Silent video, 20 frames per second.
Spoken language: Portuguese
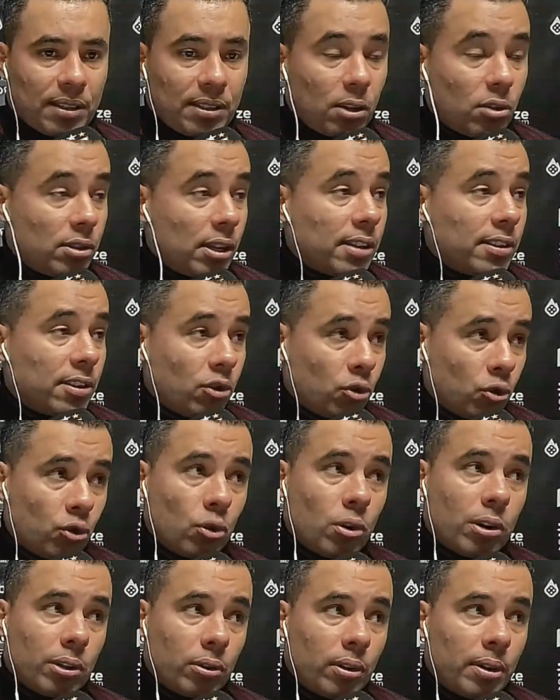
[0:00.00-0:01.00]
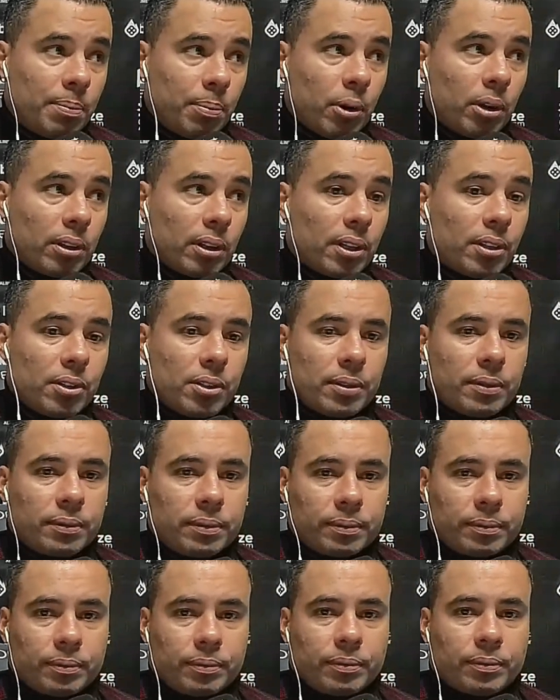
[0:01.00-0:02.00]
essa ausência de um jogador importante.